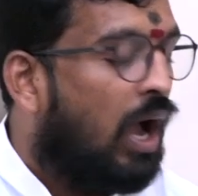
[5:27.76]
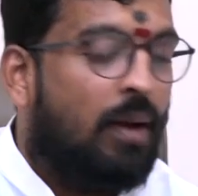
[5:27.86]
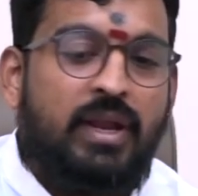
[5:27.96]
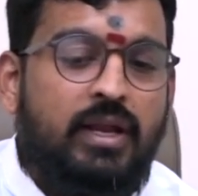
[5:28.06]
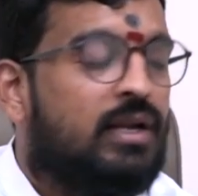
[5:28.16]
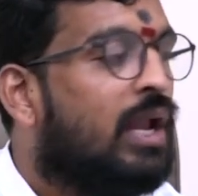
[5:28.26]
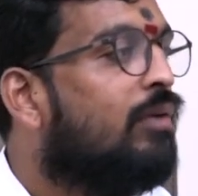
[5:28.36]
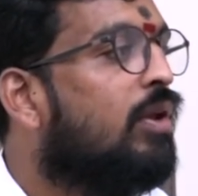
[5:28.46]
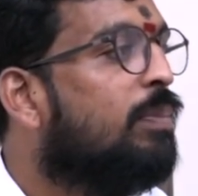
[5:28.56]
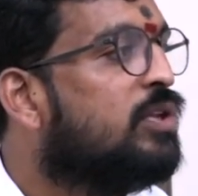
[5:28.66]
ఆమె
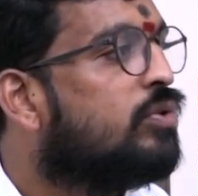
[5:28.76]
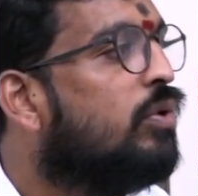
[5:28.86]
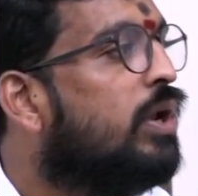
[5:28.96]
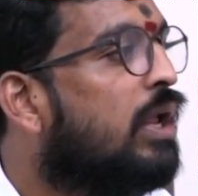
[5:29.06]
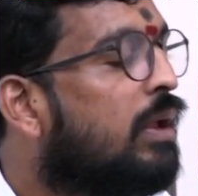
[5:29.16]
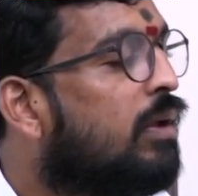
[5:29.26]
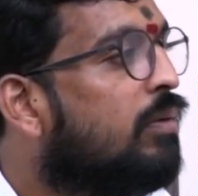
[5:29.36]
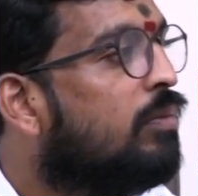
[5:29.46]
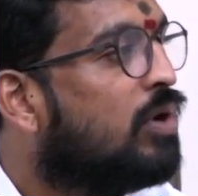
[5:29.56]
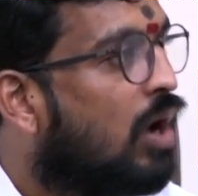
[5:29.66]
ఇంట్లోకి పిలిపించుకొని
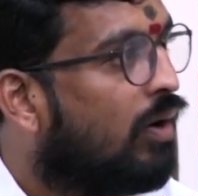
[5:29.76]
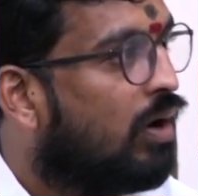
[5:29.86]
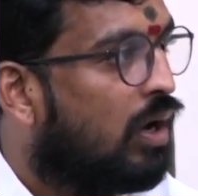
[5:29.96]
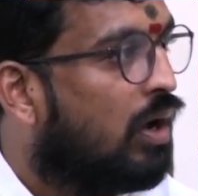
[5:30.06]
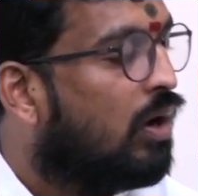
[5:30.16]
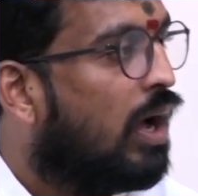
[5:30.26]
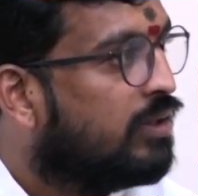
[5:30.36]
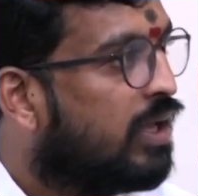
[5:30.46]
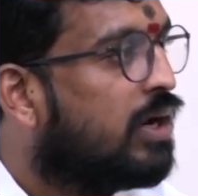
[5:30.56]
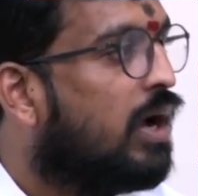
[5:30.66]

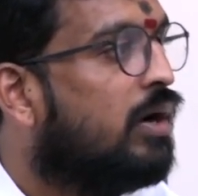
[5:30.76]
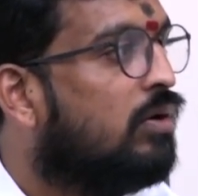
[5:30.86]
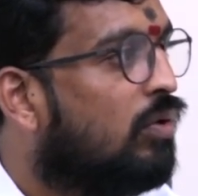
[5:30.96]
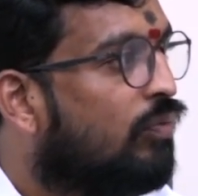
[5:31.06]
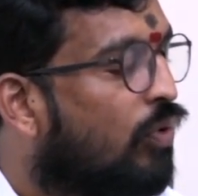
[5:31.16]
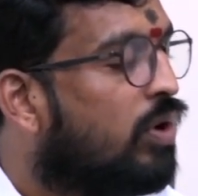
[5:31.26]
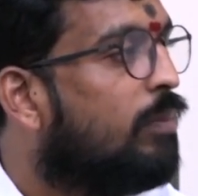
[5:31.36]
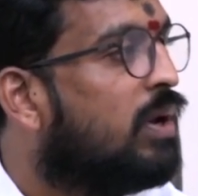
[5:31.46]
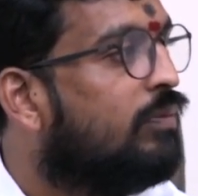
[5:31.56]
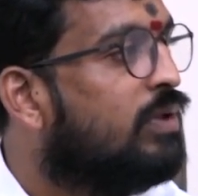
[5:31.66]
ఆధార్ కార్డులు ఫోన్
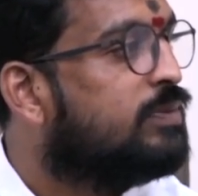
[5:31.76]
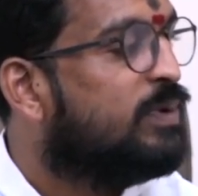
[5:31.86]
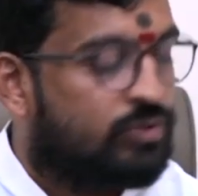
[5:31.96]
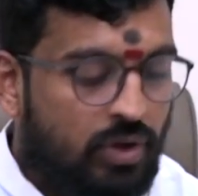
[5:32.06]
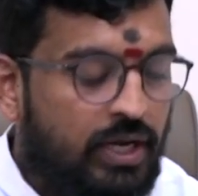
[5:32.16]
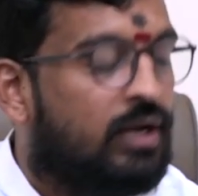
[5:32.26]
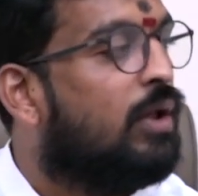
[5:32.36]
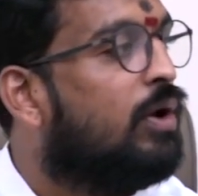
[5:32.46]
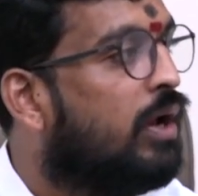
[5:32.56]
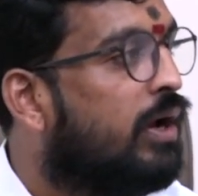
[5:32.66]
నెంబర్లు పిలిపించుకొని
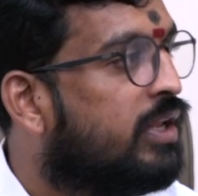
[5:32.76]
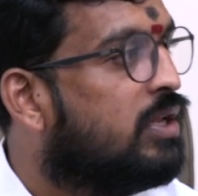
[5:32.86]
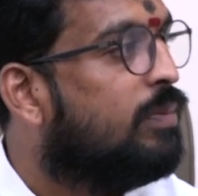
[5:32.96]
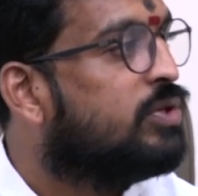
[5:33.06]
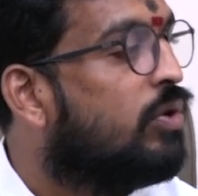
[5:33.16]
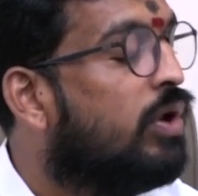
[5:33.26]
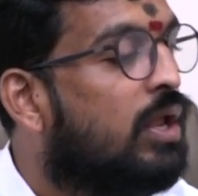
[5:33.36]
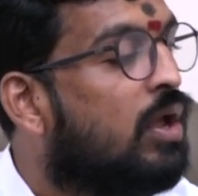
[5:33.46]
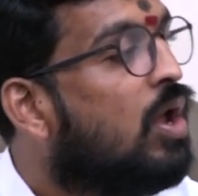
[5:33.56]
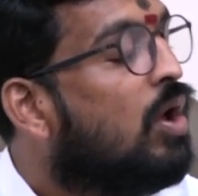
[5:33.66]
ఇంట్లో ఎంట్రీ
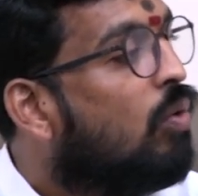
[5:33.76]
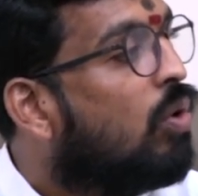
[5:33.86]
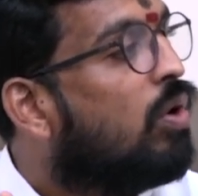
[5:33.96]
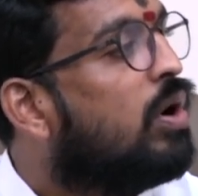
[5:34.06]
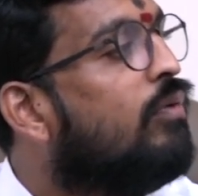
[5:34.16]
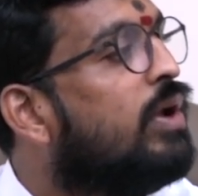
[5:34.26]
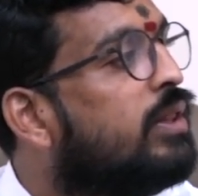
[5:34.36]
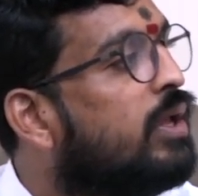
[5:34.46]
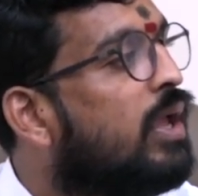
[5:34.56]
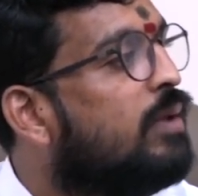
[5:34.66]
చేయించుకొని ఒక్కొక్క
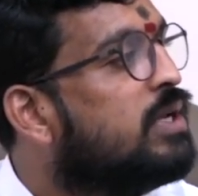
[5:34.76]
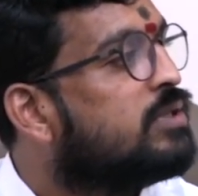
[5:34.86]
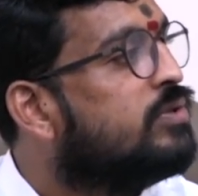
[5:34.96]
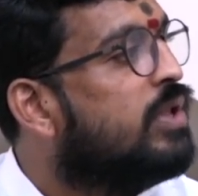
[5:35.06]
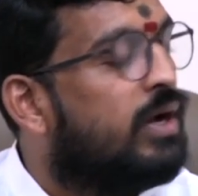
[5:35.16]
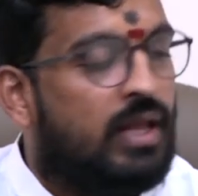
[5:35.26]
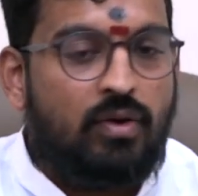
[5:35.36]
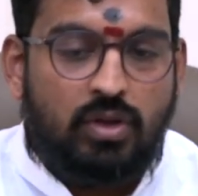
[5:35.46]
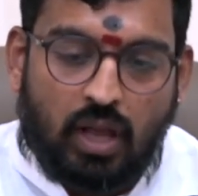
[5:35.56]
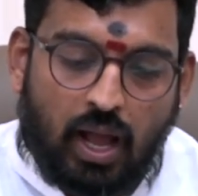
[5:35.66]
వ్యక్తికి ఏం చేస్తుందంటే
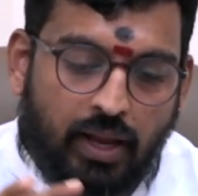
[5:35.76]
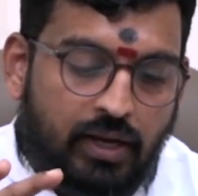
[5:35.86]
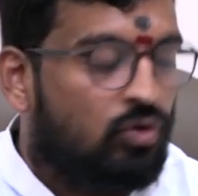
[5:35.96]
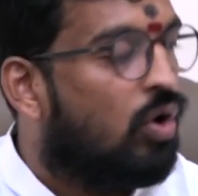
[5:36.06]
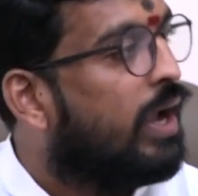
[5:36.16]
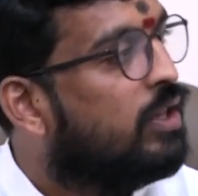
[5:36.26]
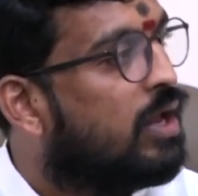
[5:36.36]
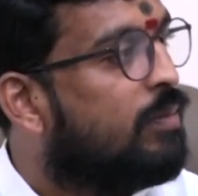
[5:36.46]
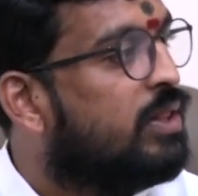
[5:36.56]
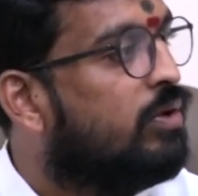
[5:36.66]
ఆ ఇంట్లో
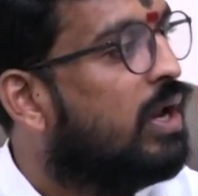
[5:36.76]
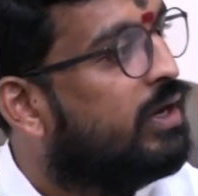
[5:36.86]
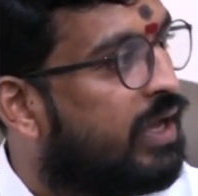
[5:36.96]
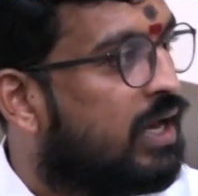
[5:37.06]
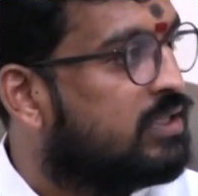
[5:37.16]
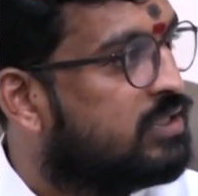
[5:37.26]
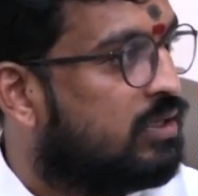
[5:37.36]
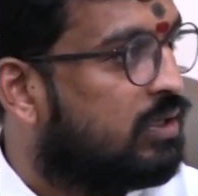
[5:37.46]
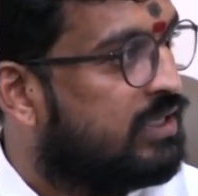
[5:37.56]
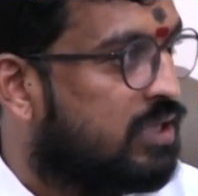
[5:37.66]
ఐదారు మంది ఉన్న
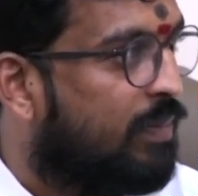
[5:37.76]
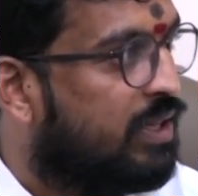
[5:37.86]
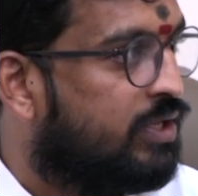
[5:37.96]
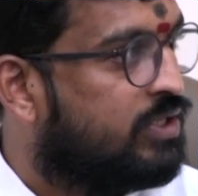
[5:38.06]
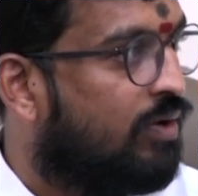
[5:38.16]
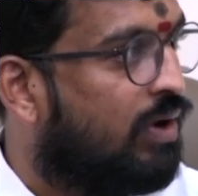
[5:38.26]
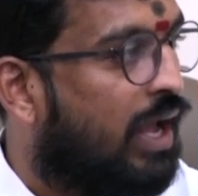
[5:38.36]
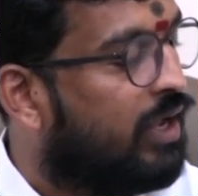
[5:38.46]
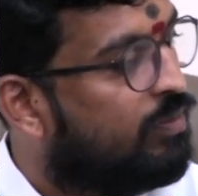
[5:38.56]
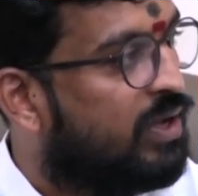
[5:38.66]
టీఆర్ఎస్కి సంబంధించిన
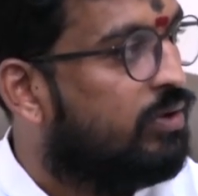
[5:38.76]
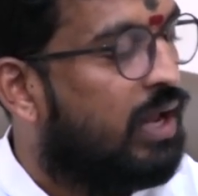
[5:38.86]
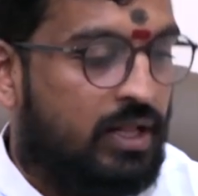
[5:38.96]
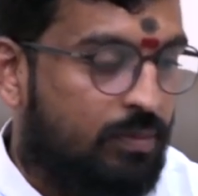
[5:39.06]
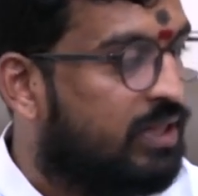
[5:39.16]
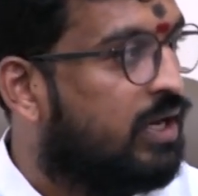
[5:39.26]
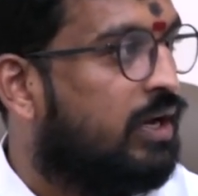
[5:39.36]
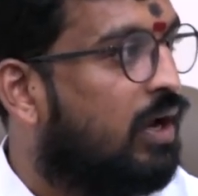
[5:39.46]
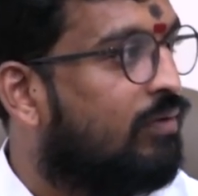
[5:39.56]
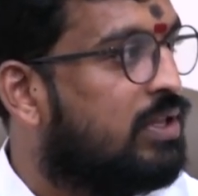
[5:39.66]
వాళ్ళు ఐదు మంది ఉన్న ఐదు మందిని
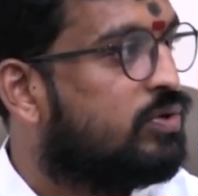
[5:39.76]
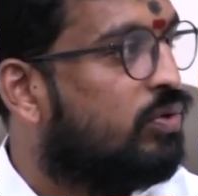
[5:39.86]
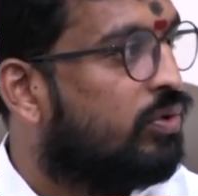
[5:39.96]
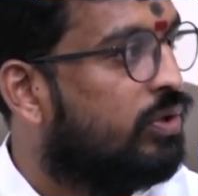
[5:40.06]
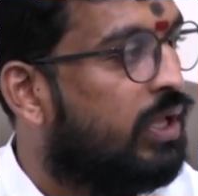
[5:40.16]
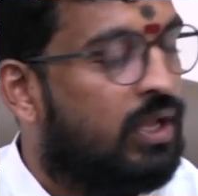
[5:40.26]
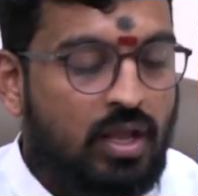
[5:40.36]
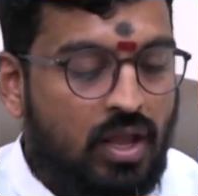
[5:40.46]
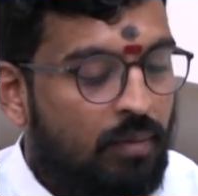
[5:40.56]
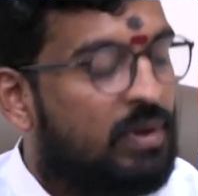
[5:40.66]
ఇంట్లోకి పిలుచుకుంటుంది
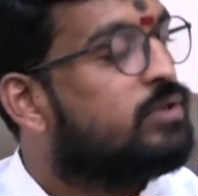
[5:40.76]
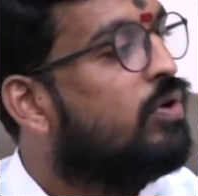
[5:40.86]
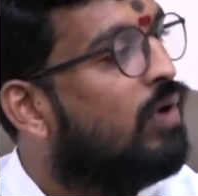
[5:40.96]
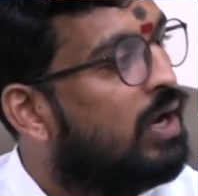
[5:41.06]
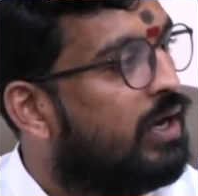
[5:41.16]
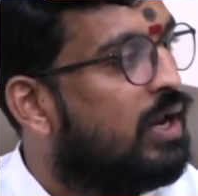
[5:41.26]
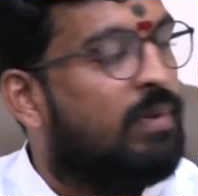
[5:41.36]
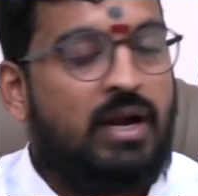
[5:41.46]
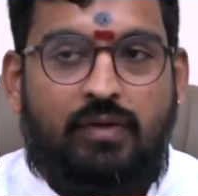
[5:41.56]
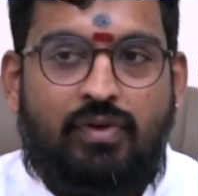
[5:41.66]
పిలుచుకొని వాళ్ళ ఇంటి
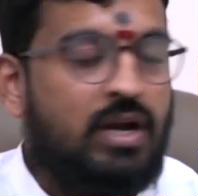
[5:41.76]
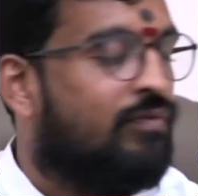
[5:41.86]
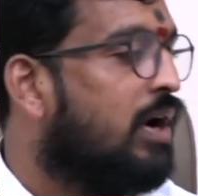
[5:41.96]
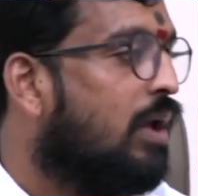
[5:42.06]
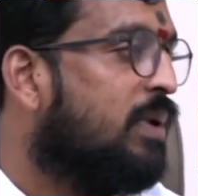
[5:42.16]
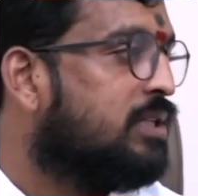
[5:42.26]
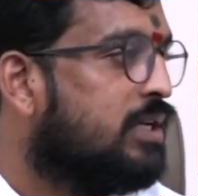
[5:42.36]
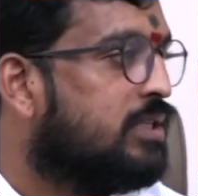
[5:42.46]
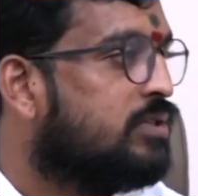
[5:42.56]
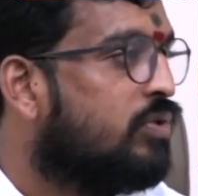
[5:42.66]
నెంబర్ డిఫరెంట్ డిఫరెంట్ నెంబర్స్
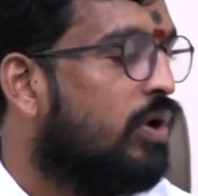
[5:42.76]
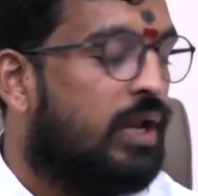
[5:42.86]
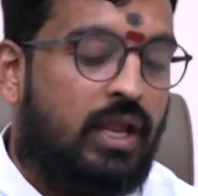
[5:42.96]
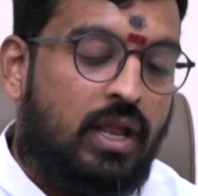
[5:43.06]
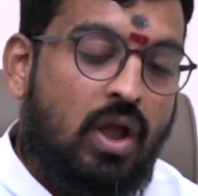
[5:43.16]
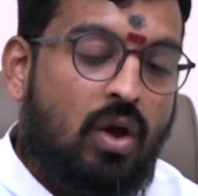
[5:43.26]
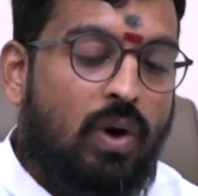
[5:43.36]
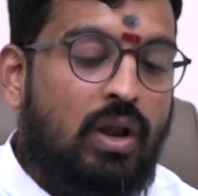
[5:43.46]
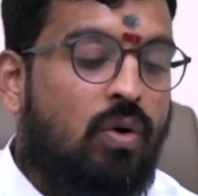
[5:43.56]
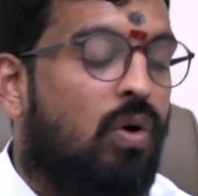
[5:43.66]
వేసేసుకొని
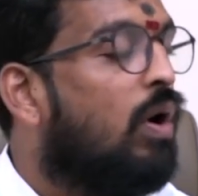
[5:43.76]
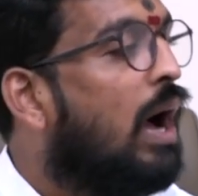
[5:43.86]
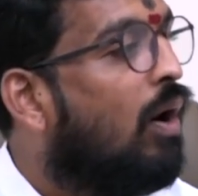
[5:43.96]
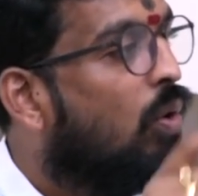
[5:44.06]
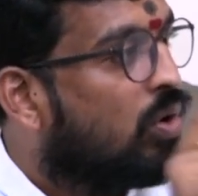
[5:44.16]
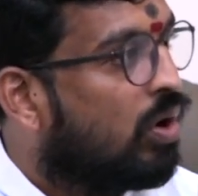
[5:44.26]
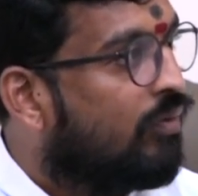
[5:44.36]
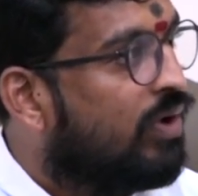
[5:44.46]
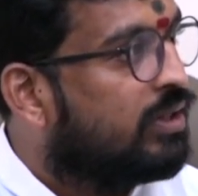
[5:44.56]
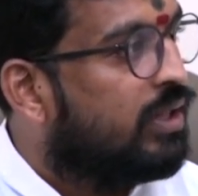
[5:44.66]
వాళ్ళు
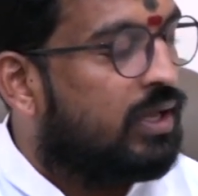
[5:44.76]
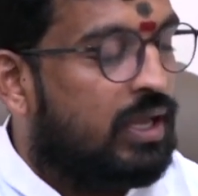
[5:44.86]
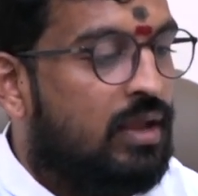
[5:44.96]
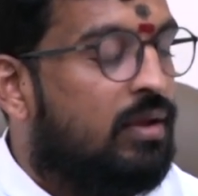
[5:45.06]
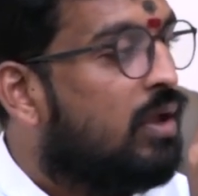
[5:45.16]
ఒక్కొక్క వ్యక్తికి